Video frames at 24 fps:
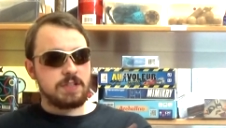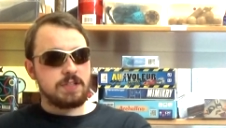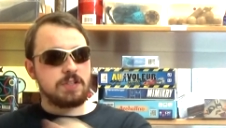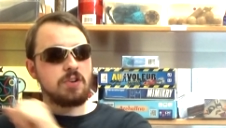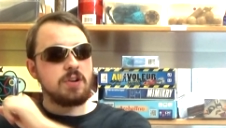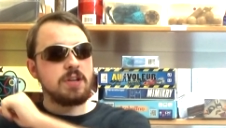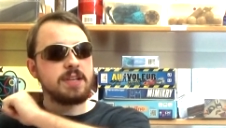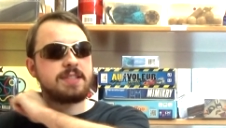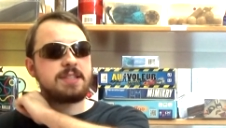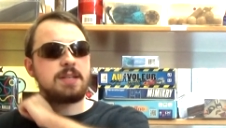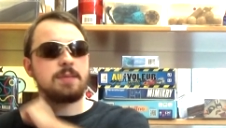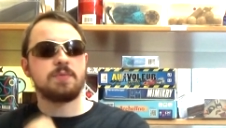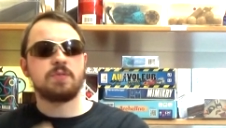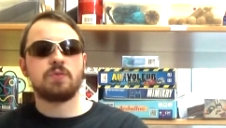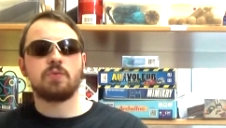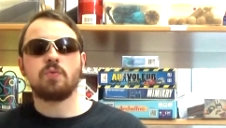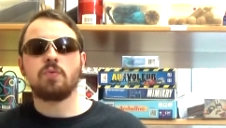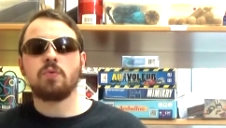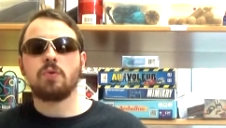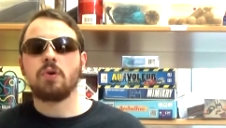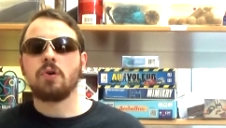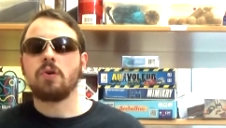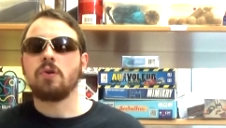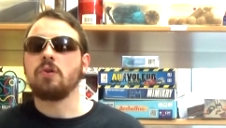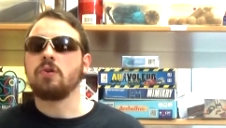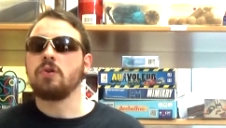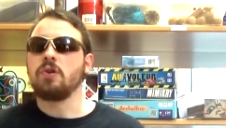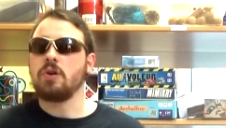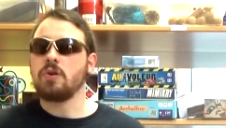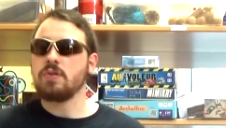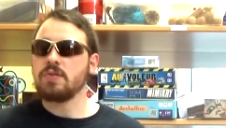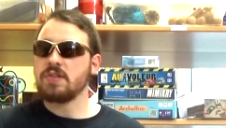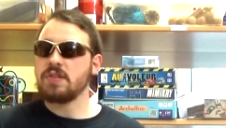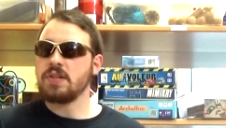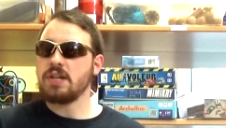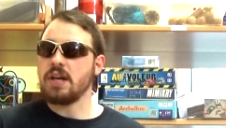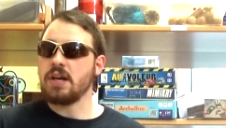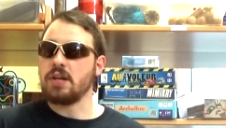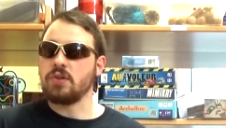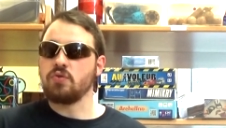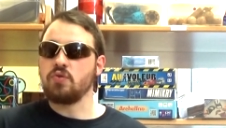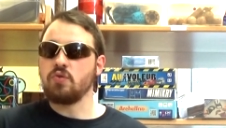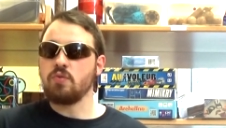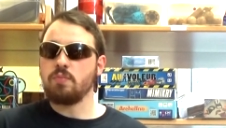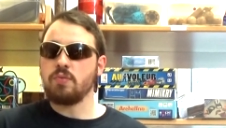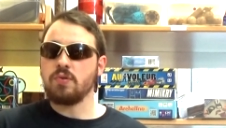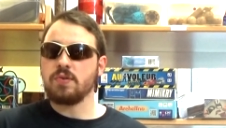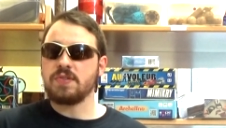Seule exception, lancer un
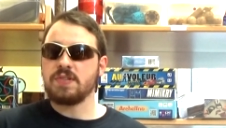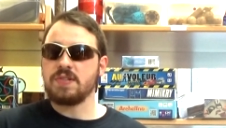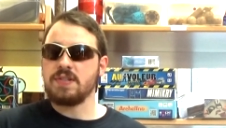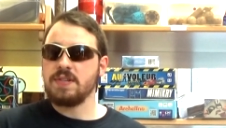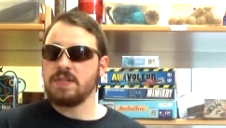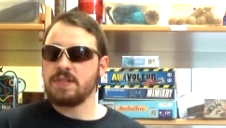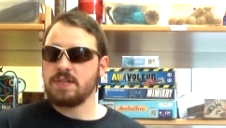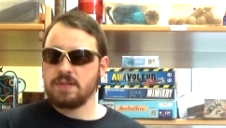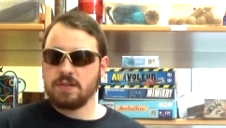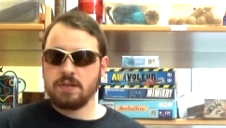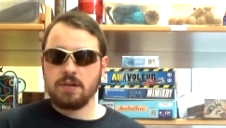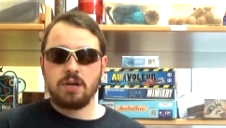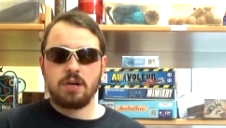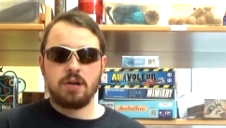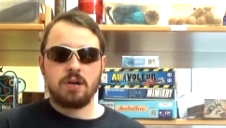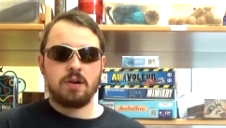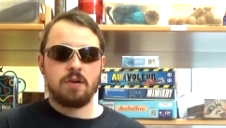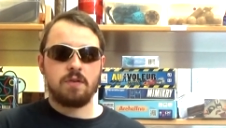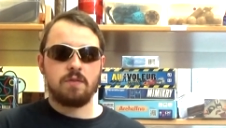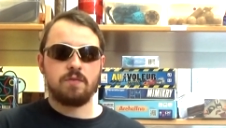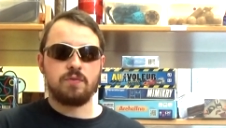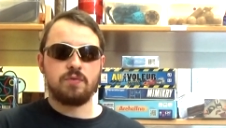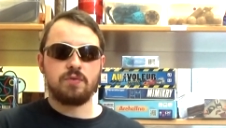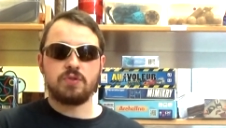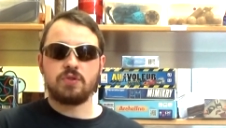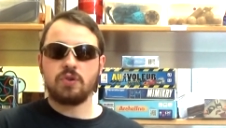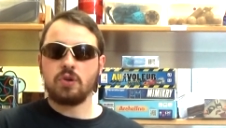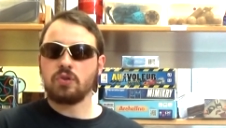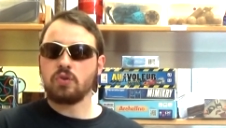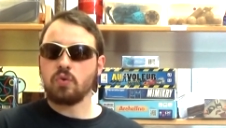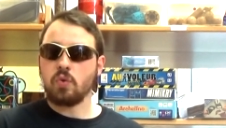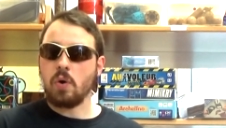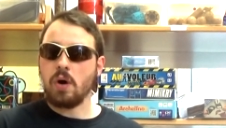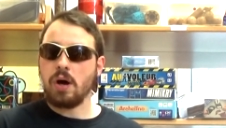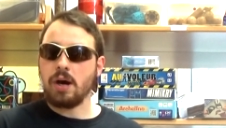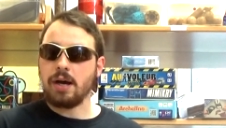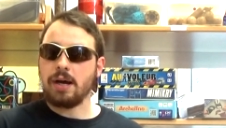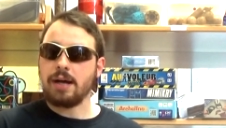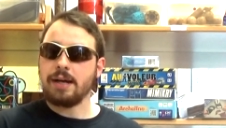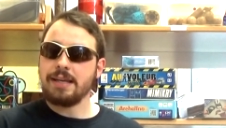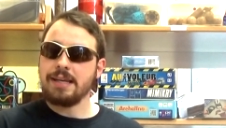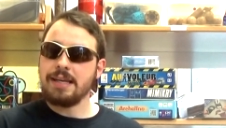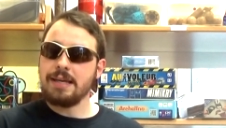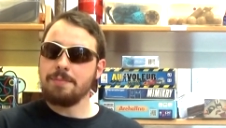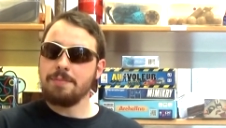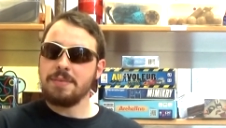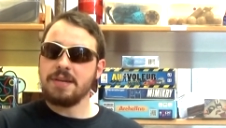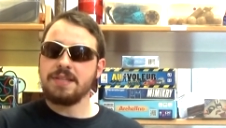double 6 vous octroiera
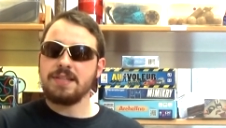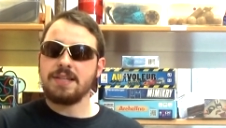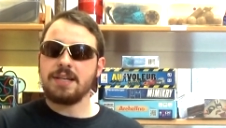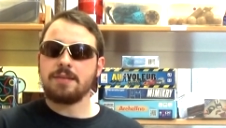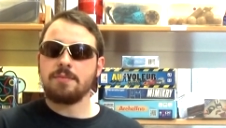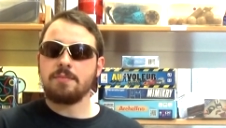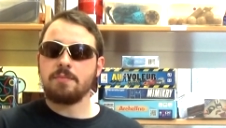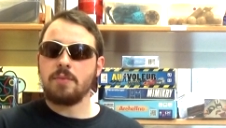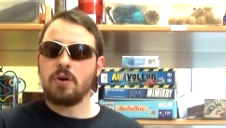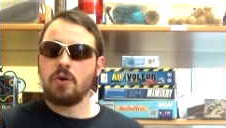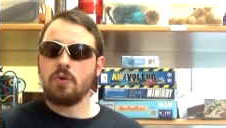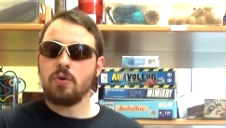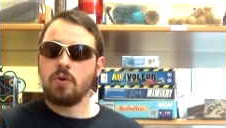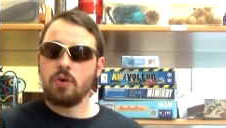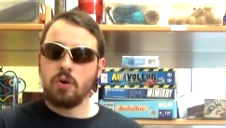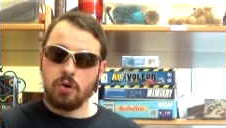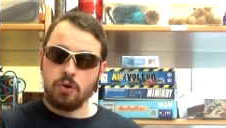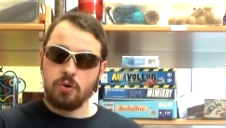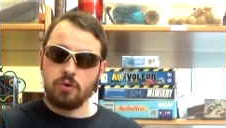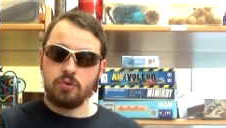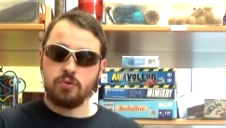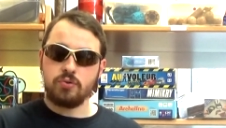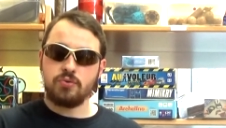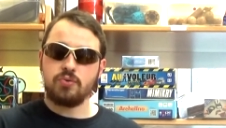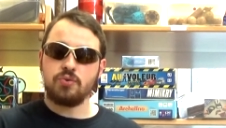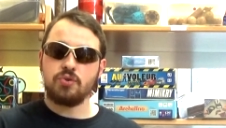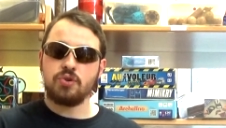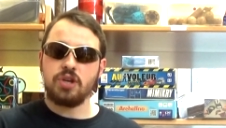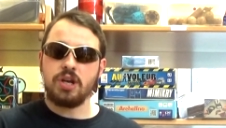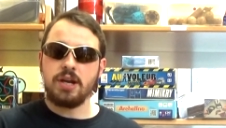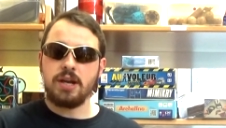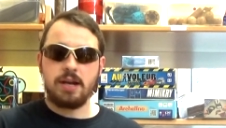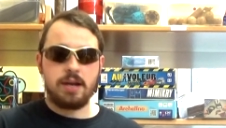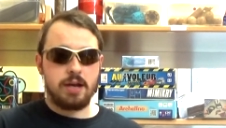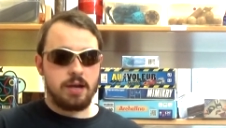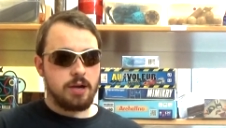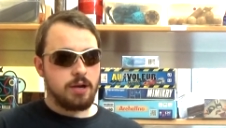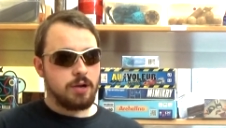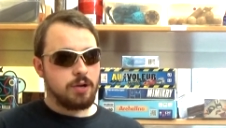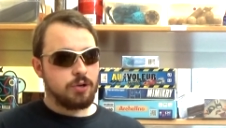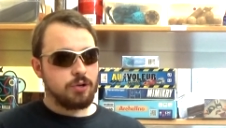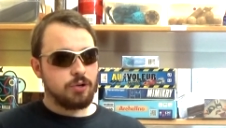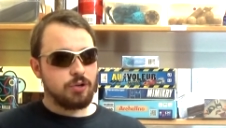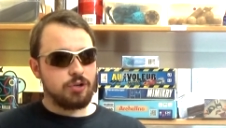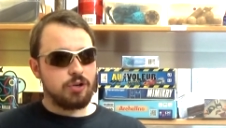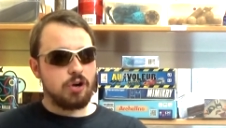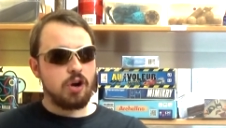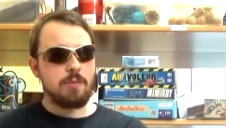immédiatement le sujet
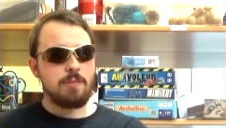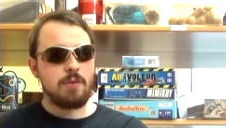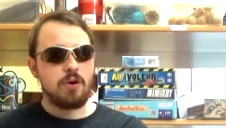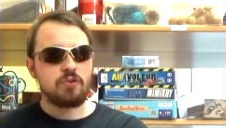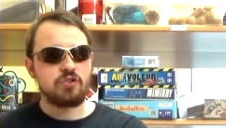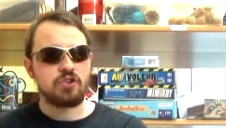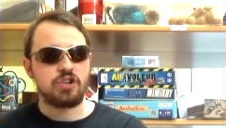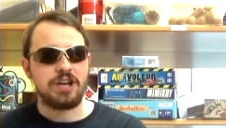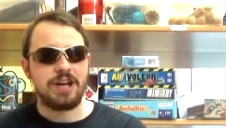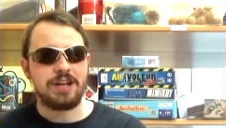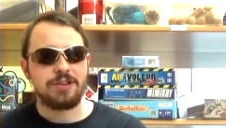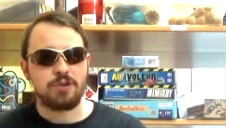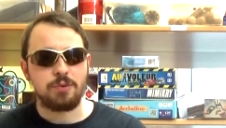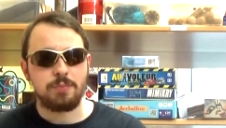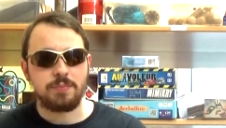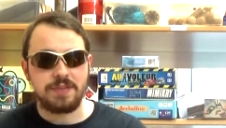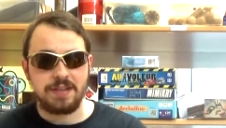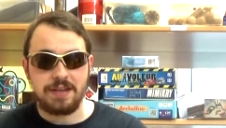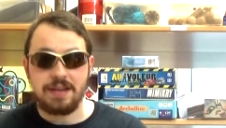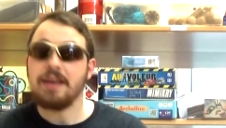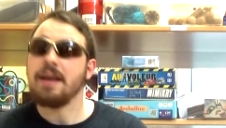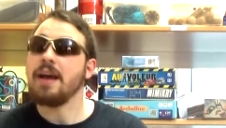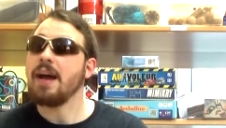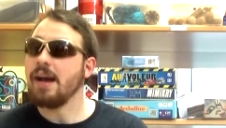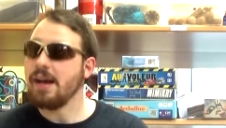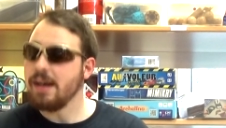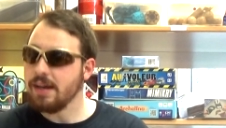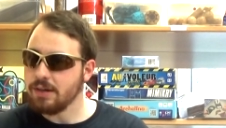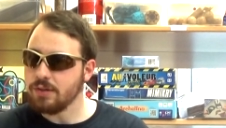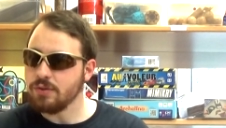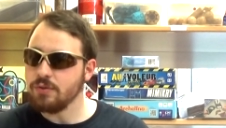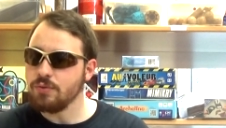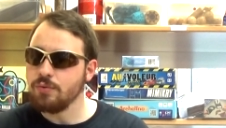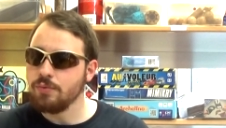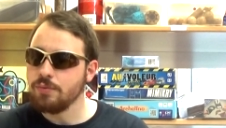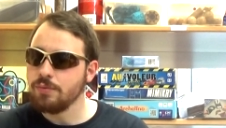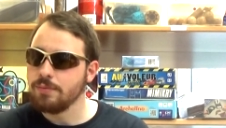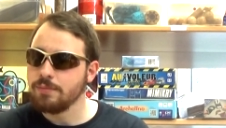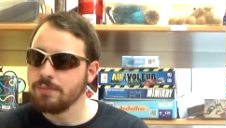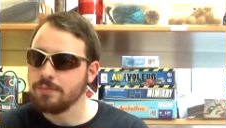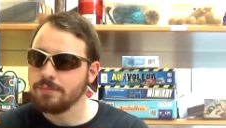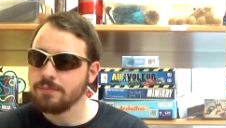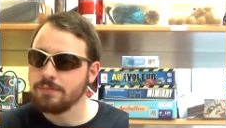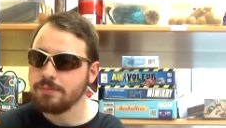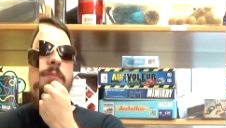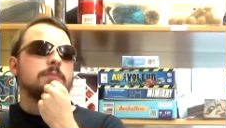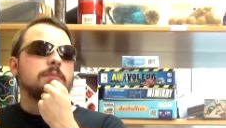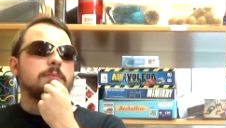Comment j'ai adopté un gnou
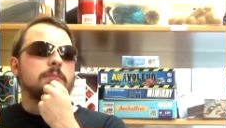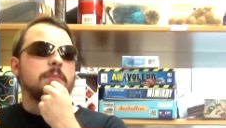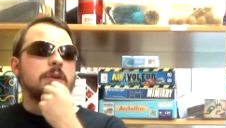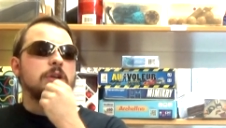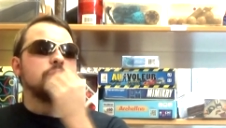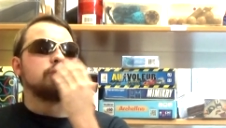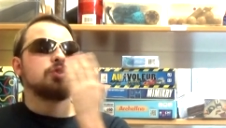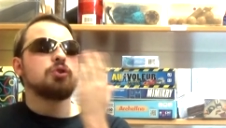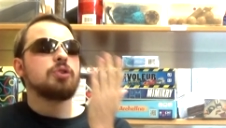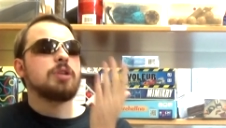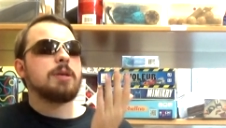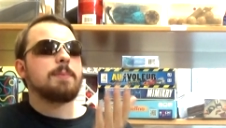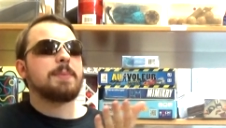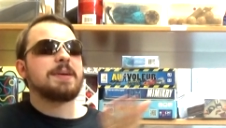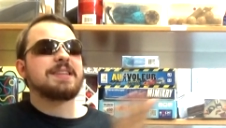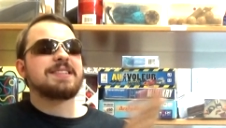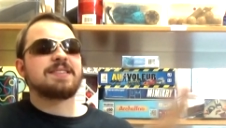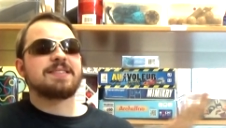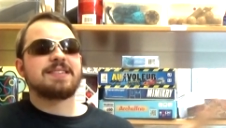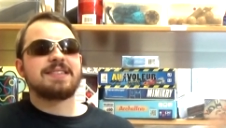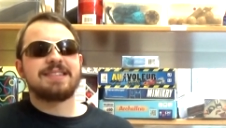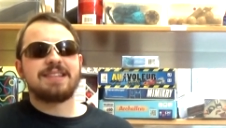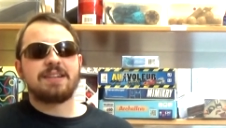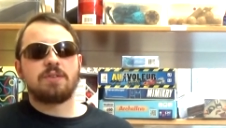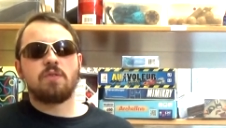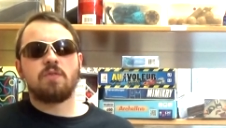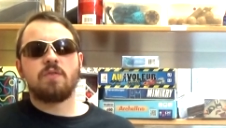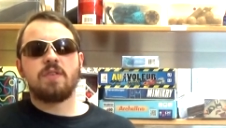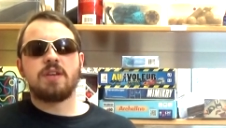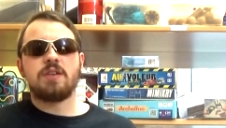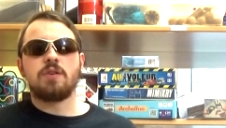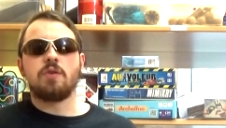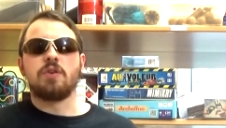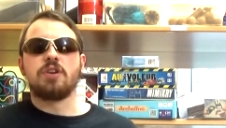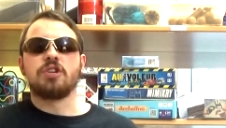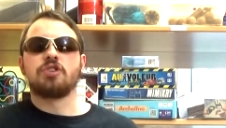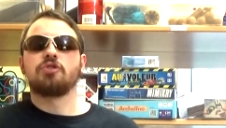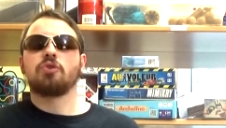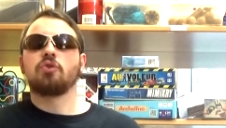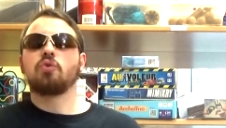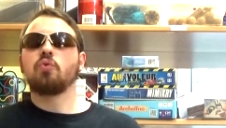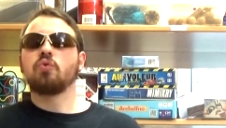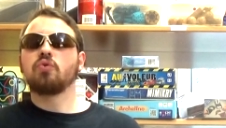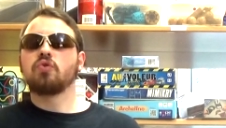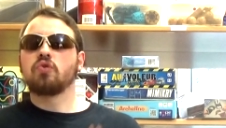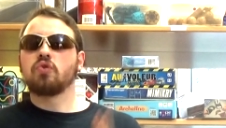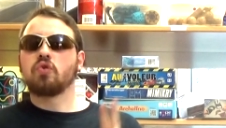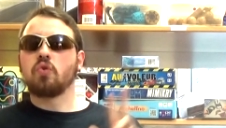Mais le jeu n'est pas sans ses inconvénients, j'en
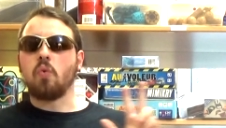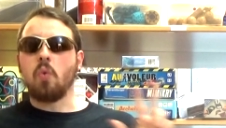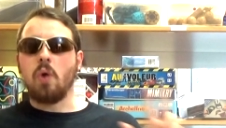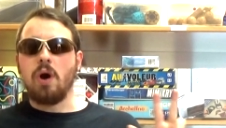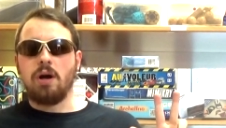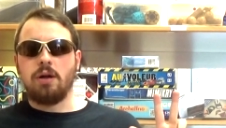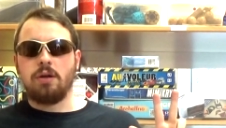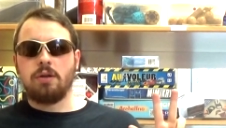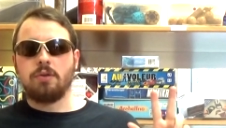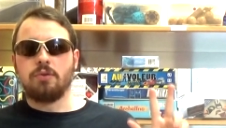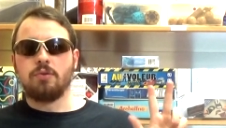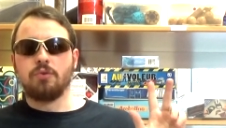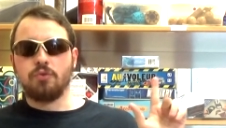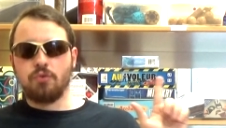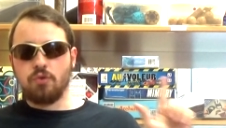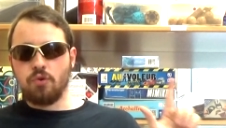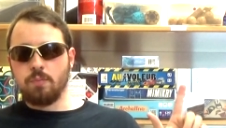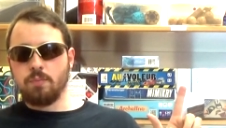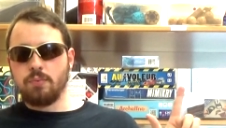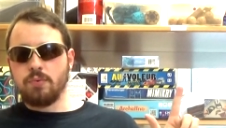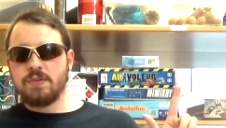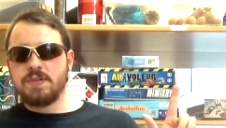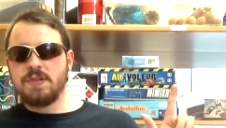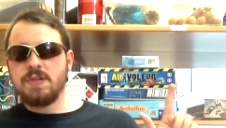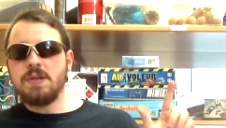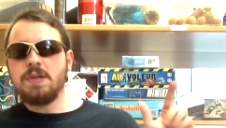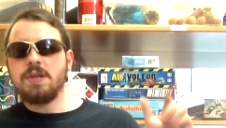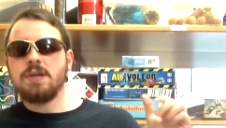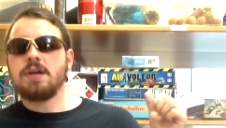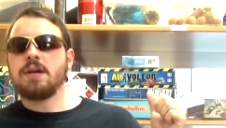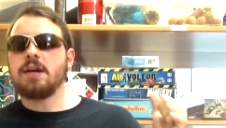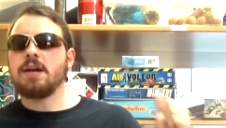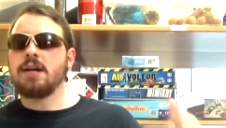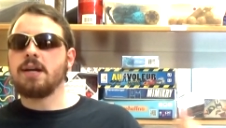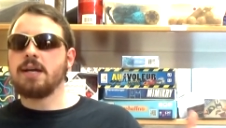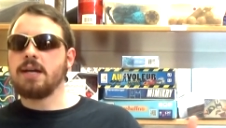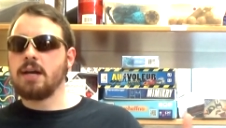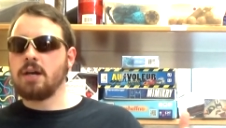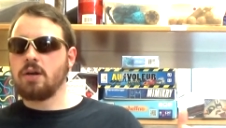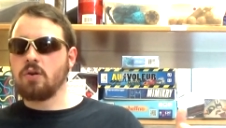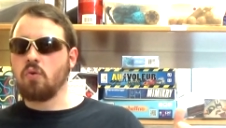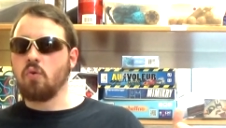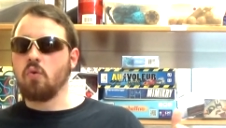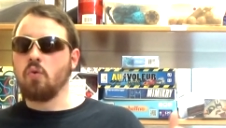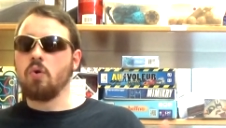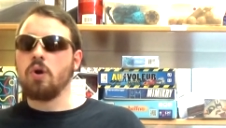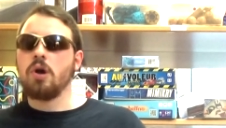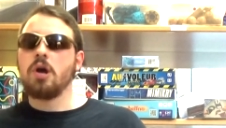compte 3, deux petits et un
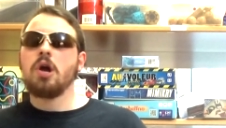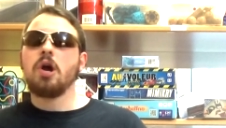gros.